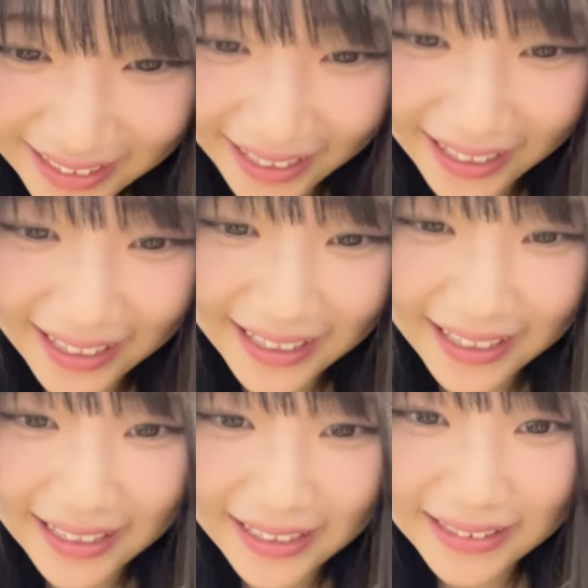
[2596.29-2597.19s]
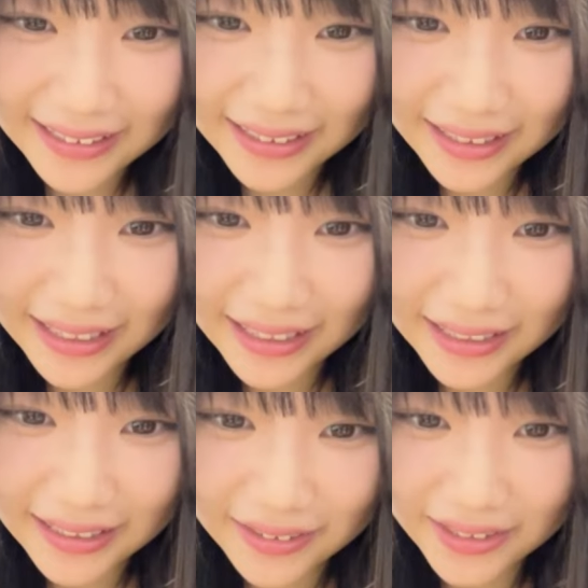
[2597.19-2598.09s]
で
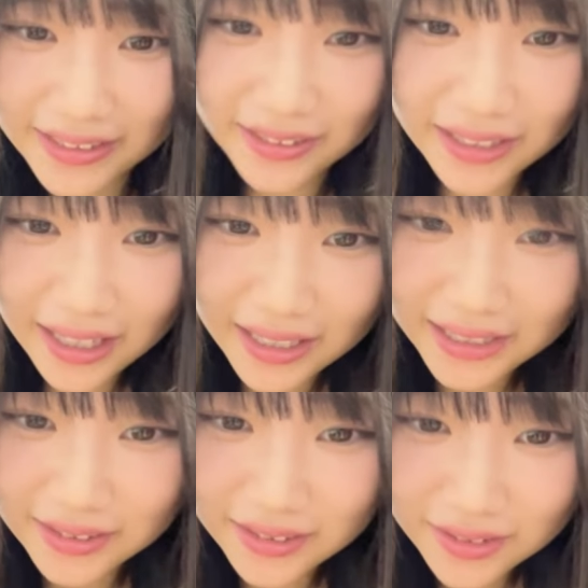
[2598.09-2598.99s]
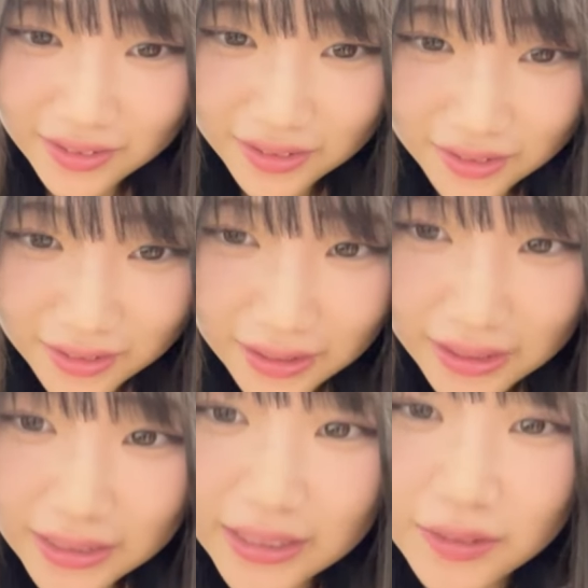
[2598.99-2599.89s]
7位の人が犬の
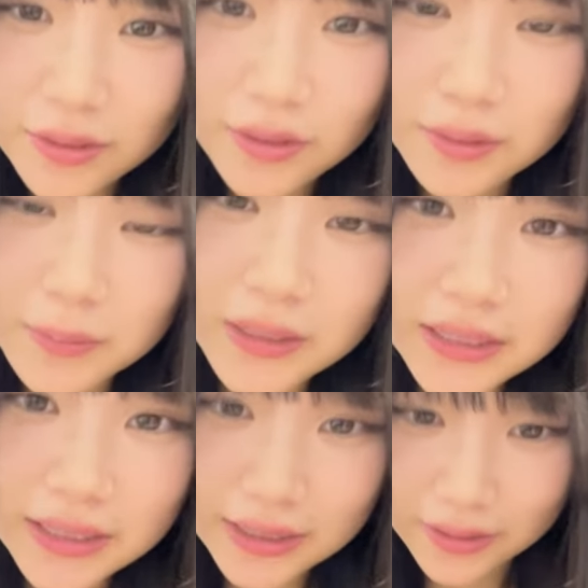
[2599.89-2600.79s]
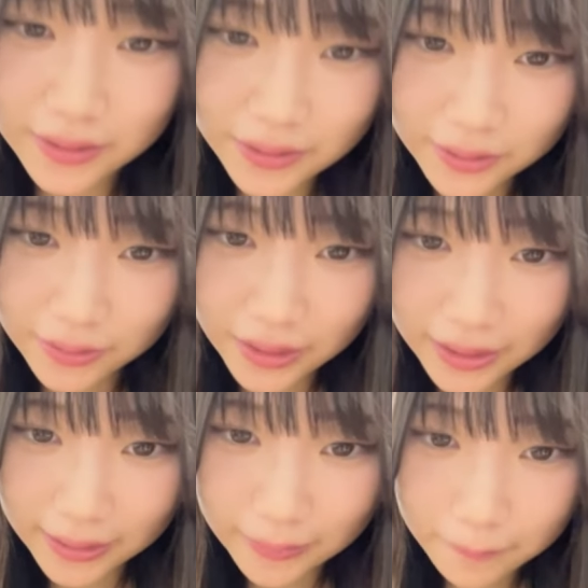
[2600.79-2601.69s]
着ぐるみ着てる人
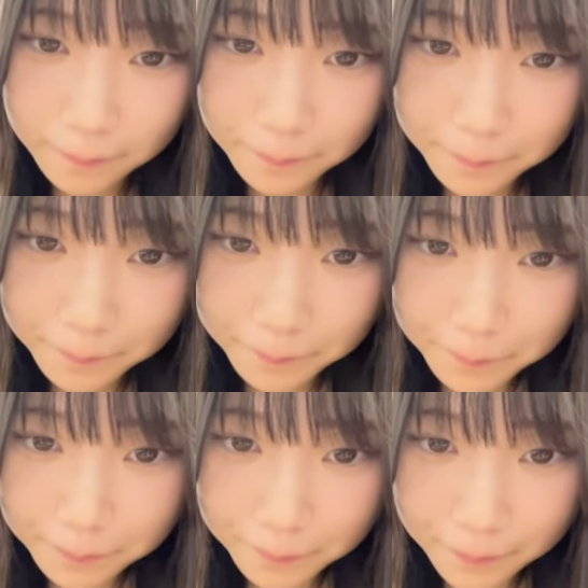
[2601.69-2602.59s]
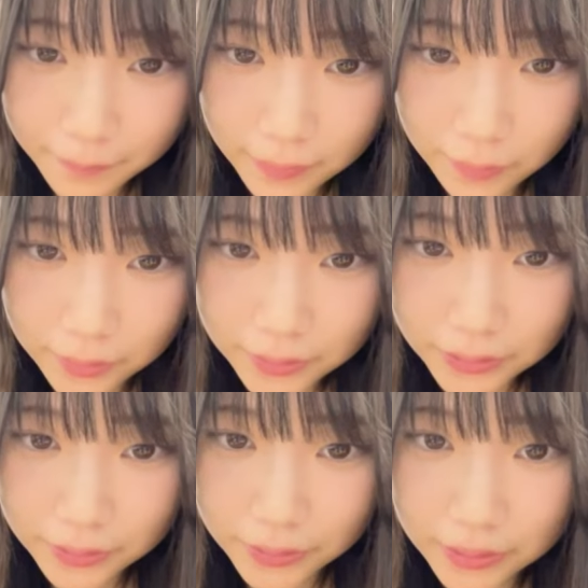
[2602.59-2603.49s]
で6
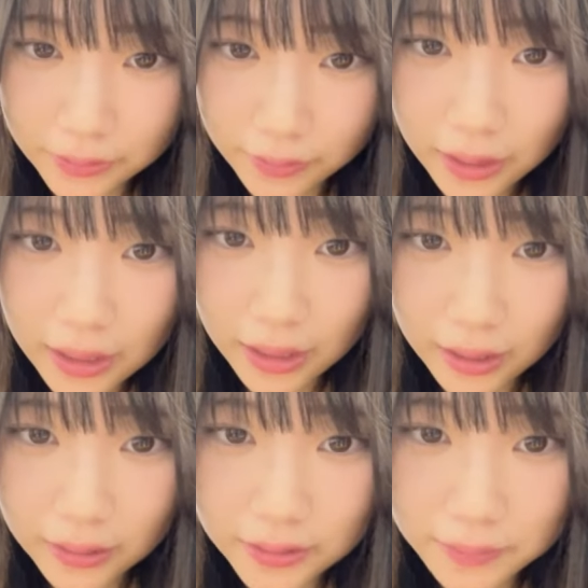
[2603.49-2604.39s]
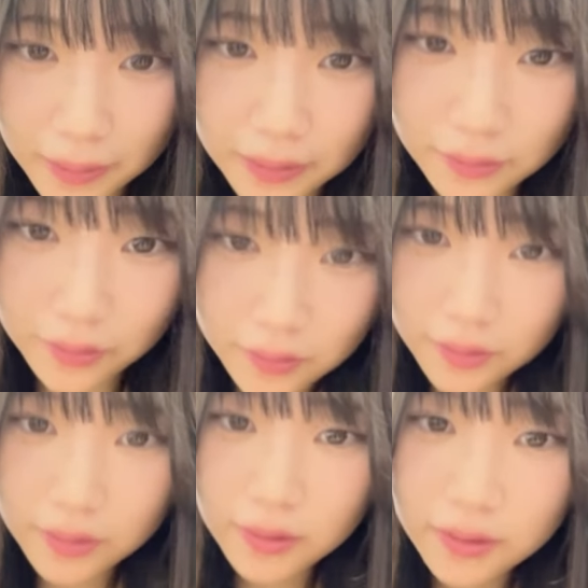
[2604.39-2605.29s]
位の人が熊の
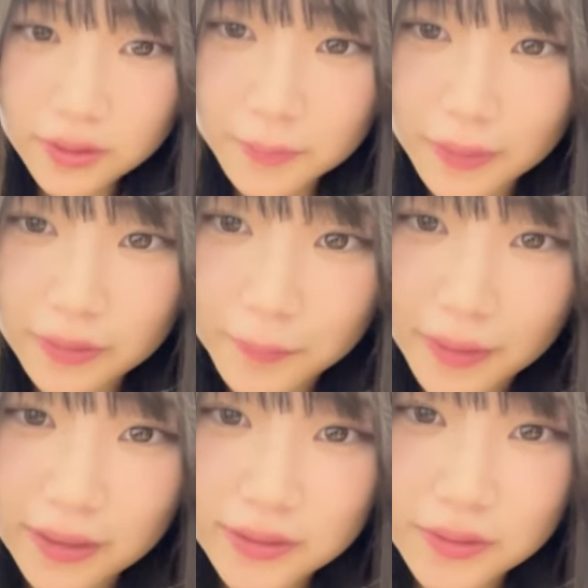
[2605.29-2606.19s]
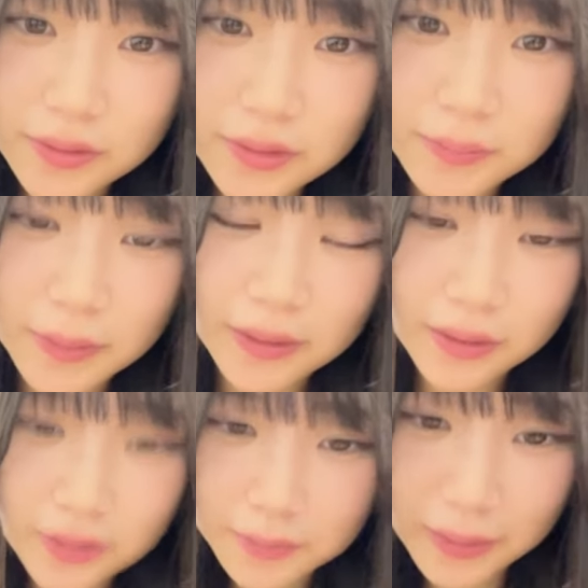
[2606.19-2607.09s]
熊のパラソル熊
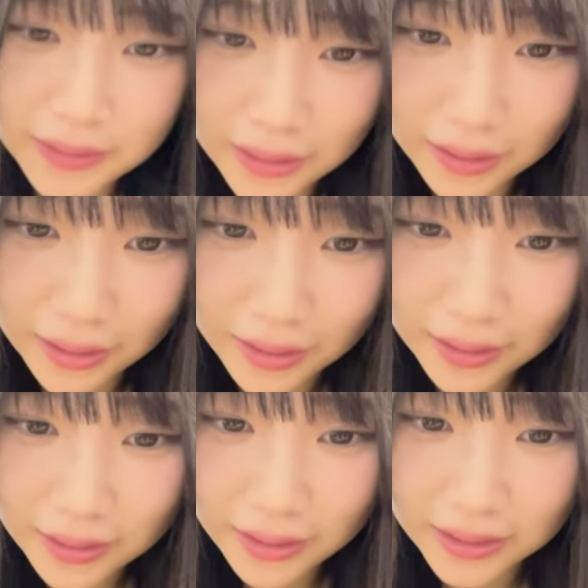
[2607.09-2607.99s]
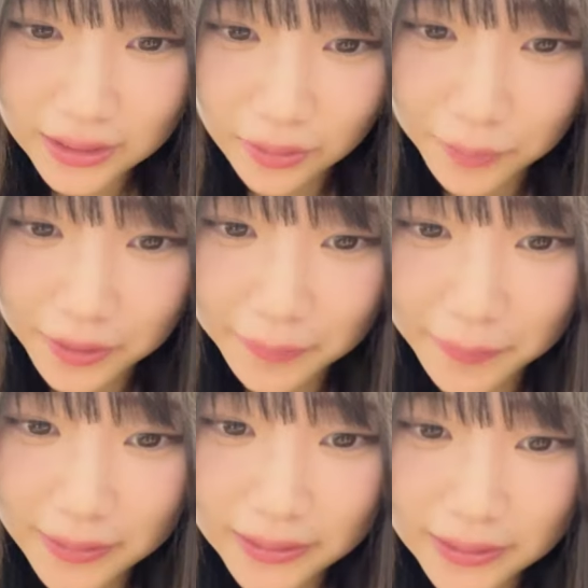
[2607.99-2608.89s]
の熊さんが傘を持って
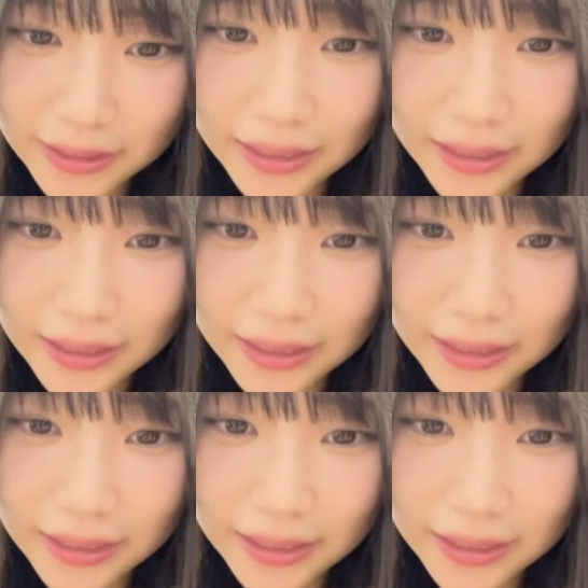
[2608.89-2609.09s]
ます